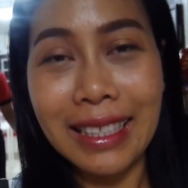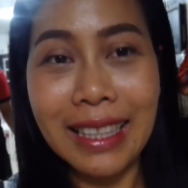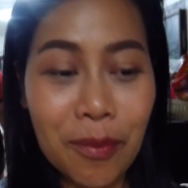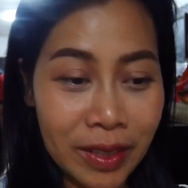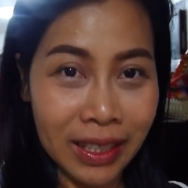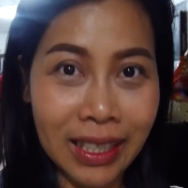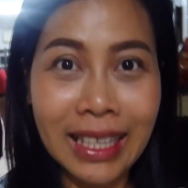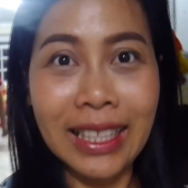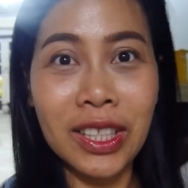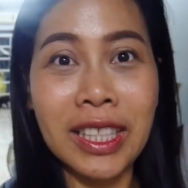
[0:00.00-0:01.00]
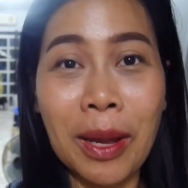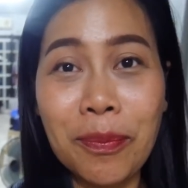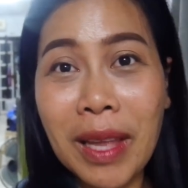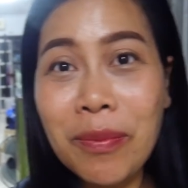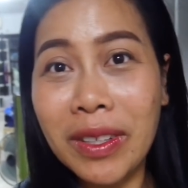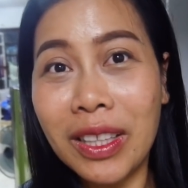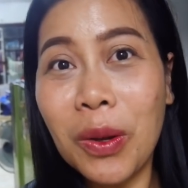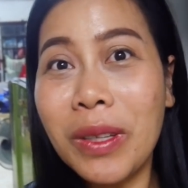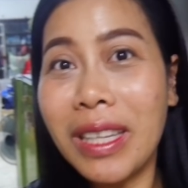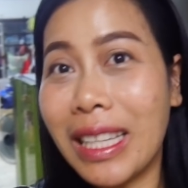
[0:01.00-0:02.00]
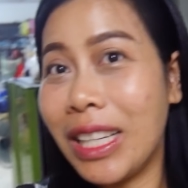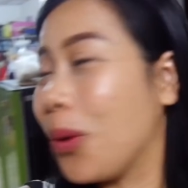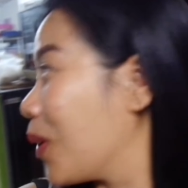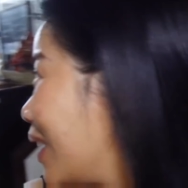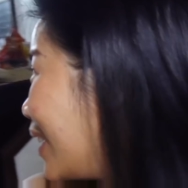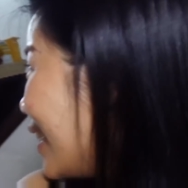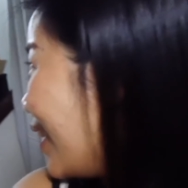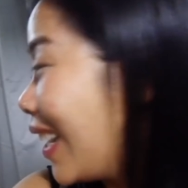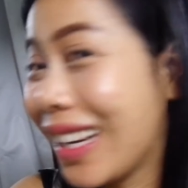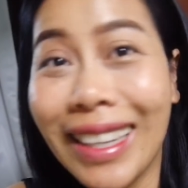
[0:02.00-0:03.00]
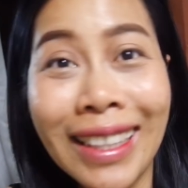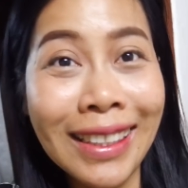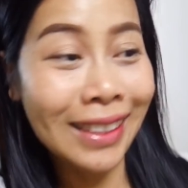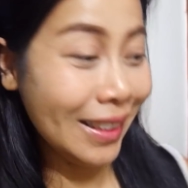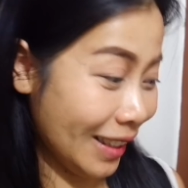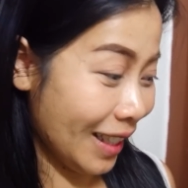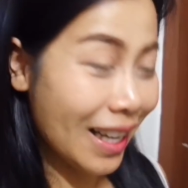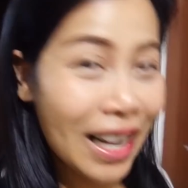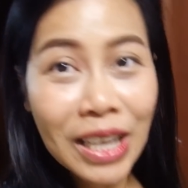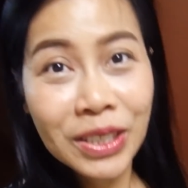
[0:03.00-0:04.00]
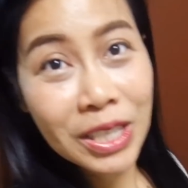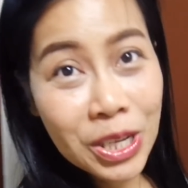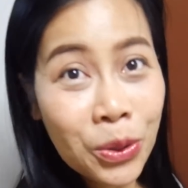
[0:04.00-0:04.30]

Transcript: ตั้มถึงตั้มถึงก็ต้องกินอีโนกันเลยทีเดียวนะสี่